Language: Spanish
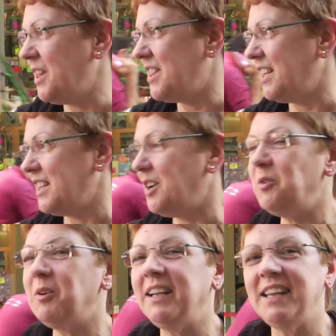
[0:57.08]
decir. Del
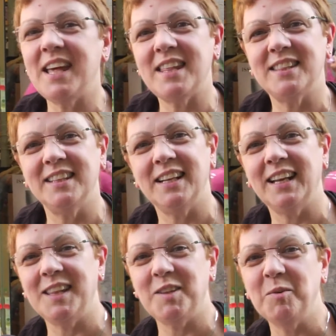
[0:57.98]
1 al 10
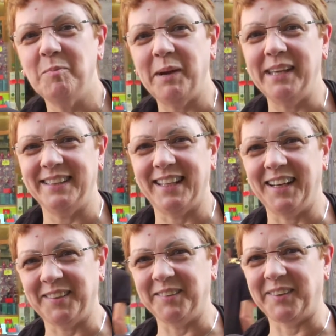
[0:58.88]
le doy un 20 a
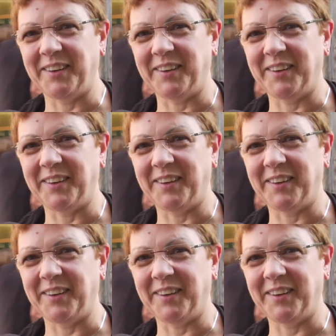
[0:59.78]
la Cruz